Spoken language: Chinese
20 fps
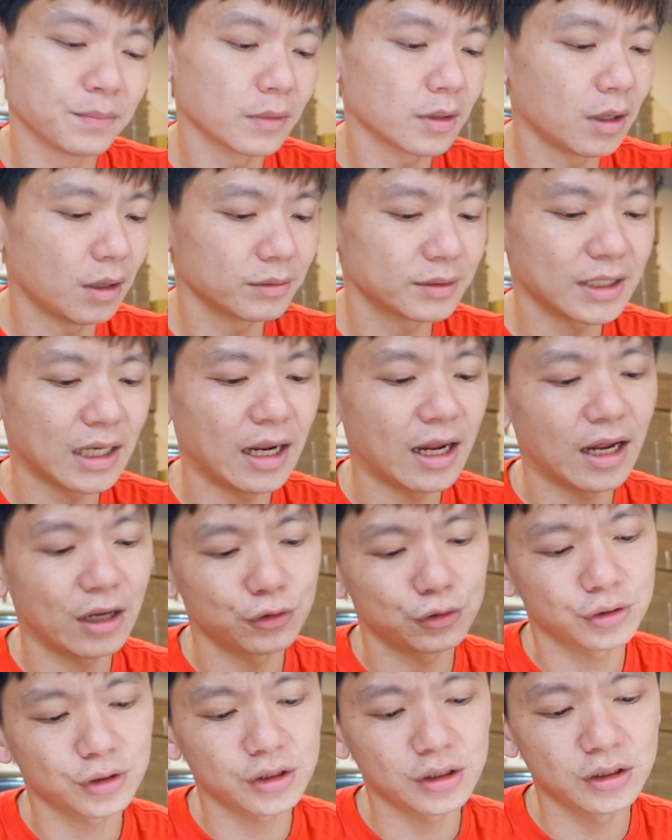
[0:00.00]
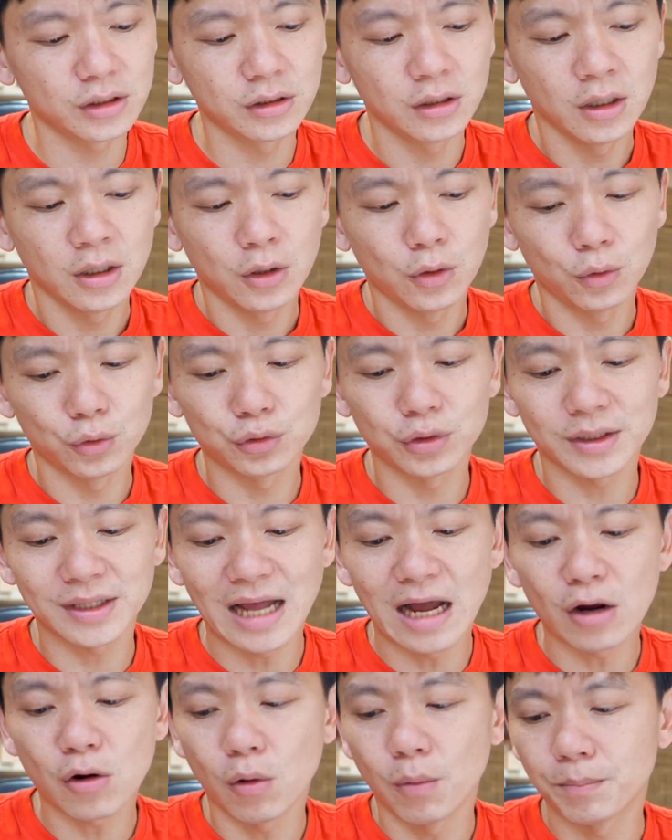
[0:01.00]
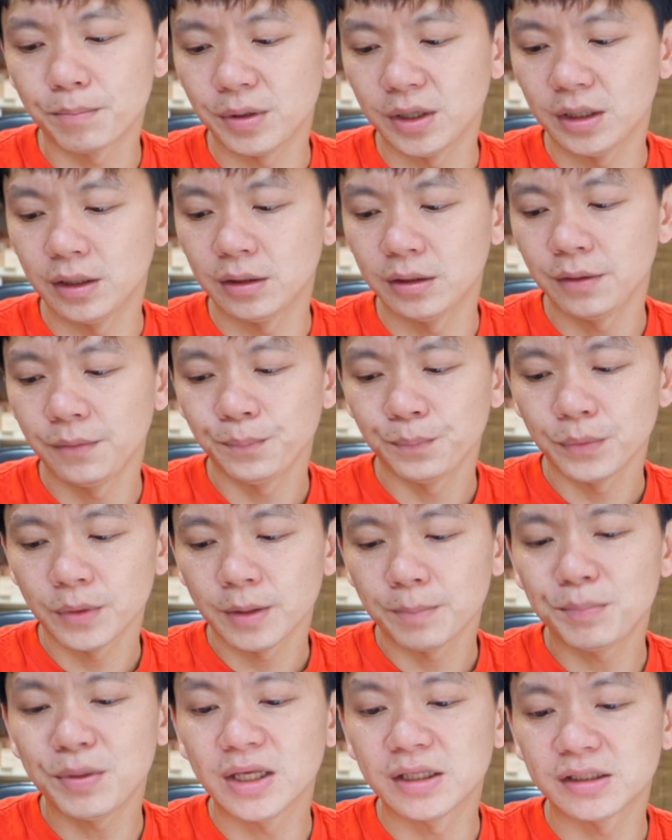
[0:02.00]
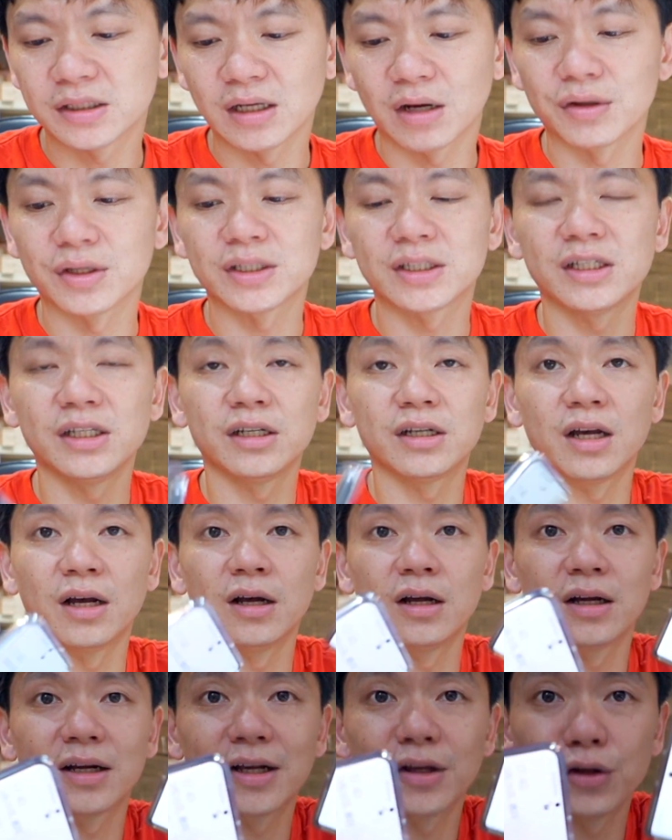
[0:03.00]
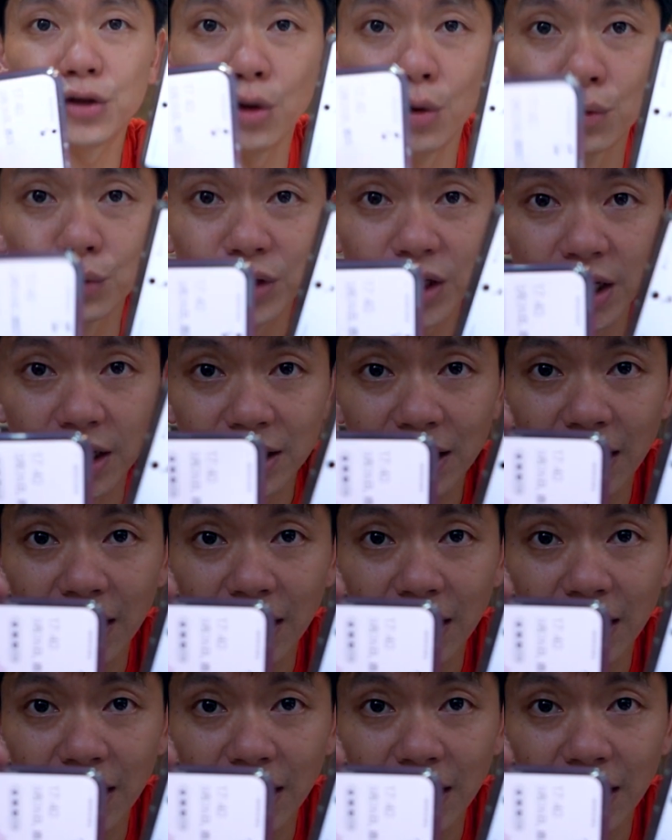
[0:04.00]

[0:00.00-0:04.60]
然后再还有就是，我觉得打孔屏变小也是一个优点